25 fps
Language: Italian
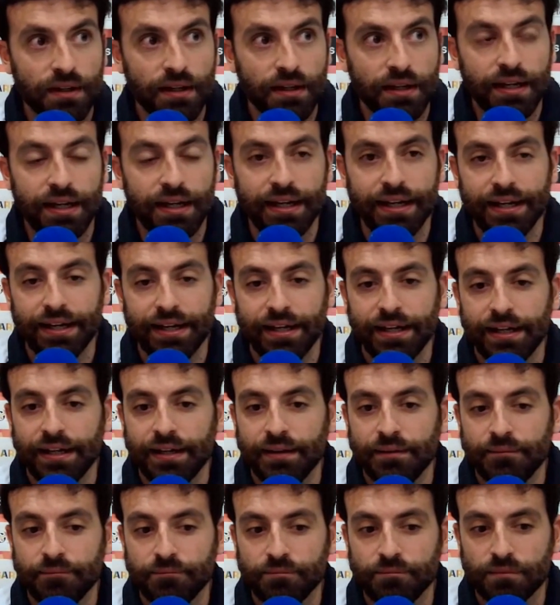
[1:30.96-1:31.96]

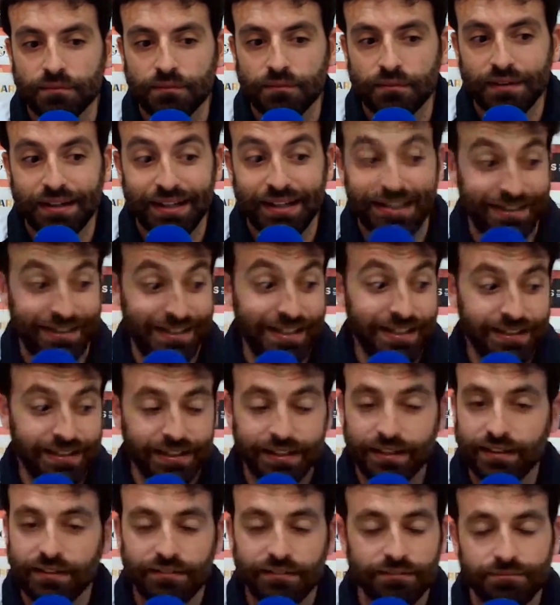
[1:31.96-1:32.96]
che, che
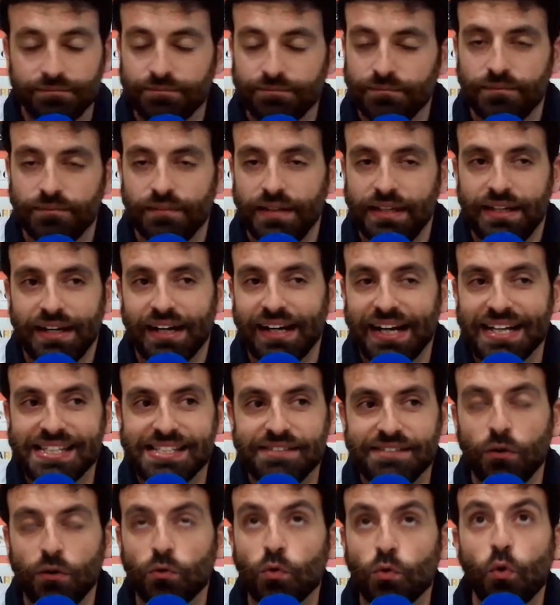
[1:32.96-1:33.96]
niente, i ragazzi
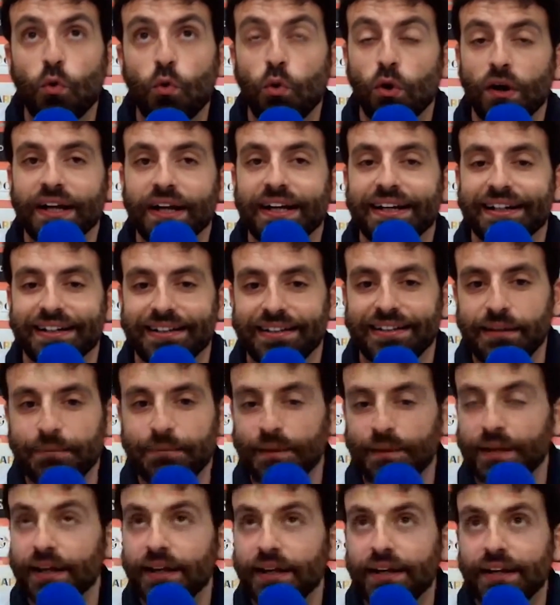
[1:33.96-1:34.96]
avevano un cuore
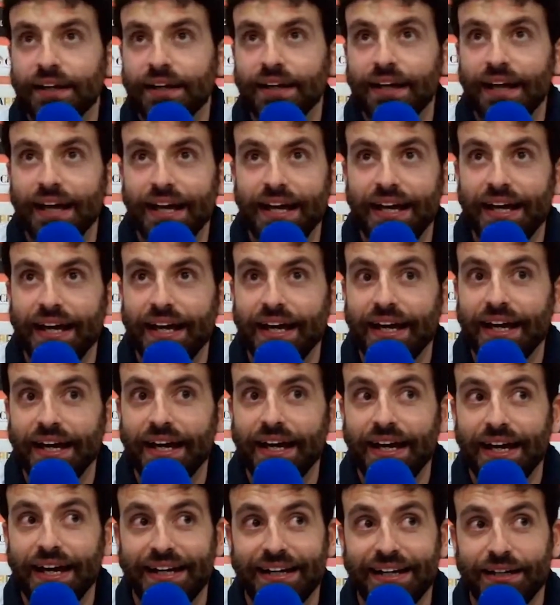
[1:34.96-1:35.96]
incredibile
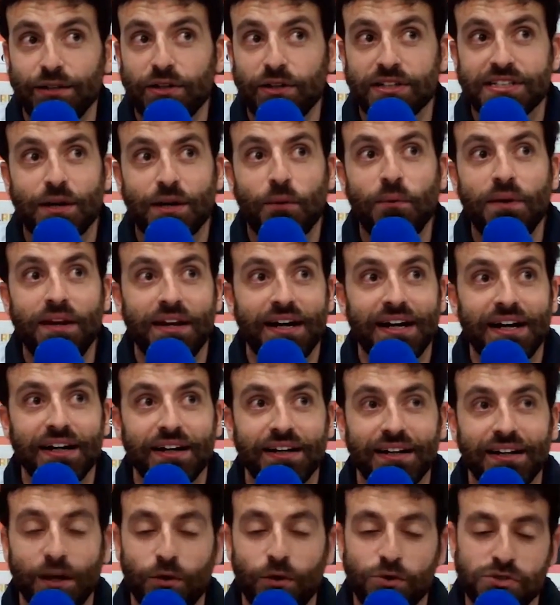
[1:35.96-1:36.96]
e, e, credo che sia
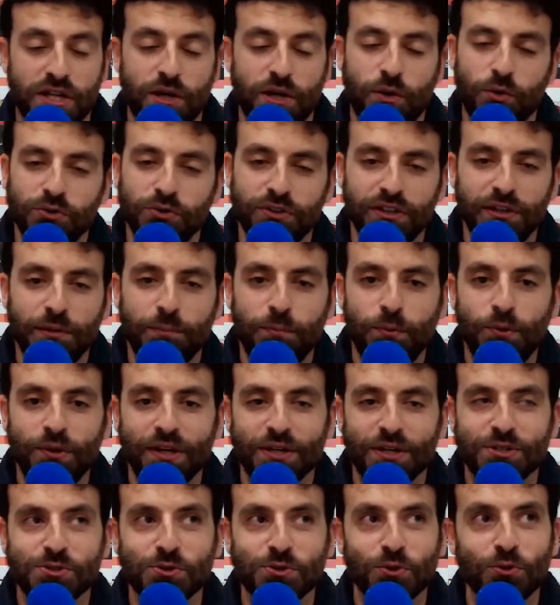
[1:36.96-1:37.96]
quella la cosa che conti di più in
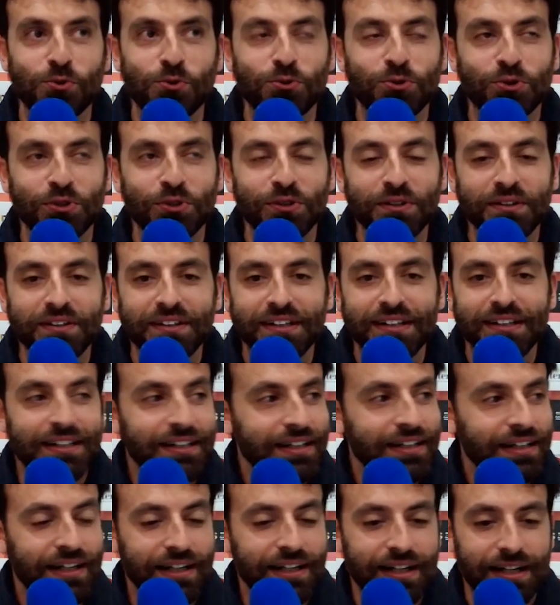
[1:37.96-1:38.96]
assoluto,
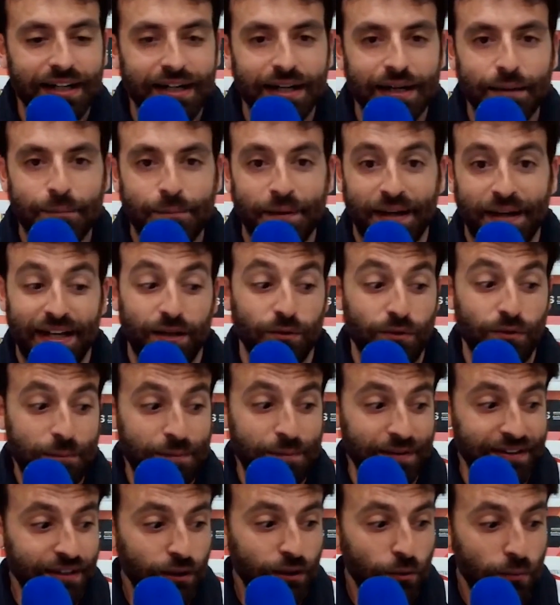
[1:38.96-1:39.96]
eh, perché in una
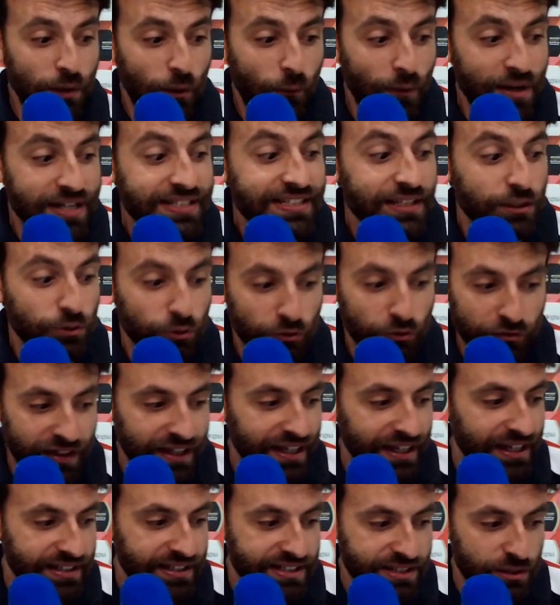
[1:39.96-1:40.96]
partita come questa
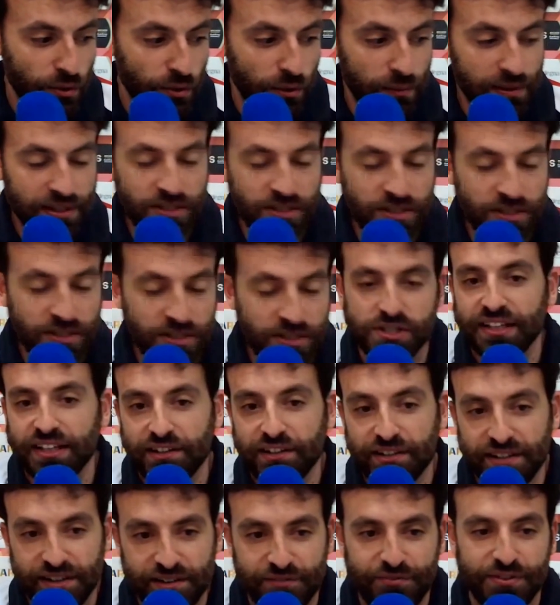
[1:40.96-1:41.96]
dove sicuramente c'erano
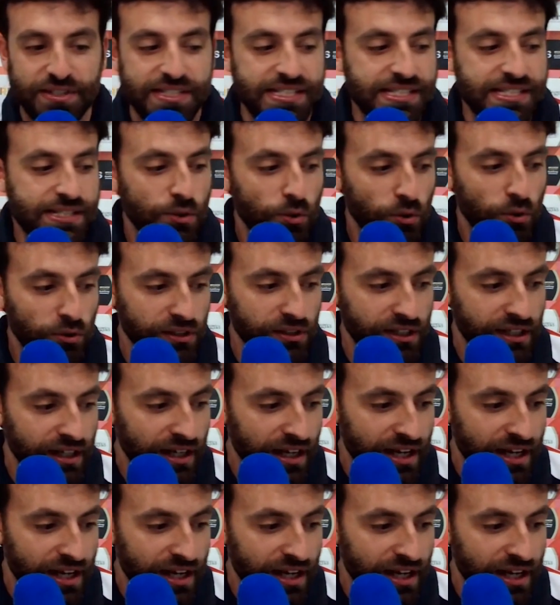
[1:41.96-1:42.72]
delle, delle frizioni,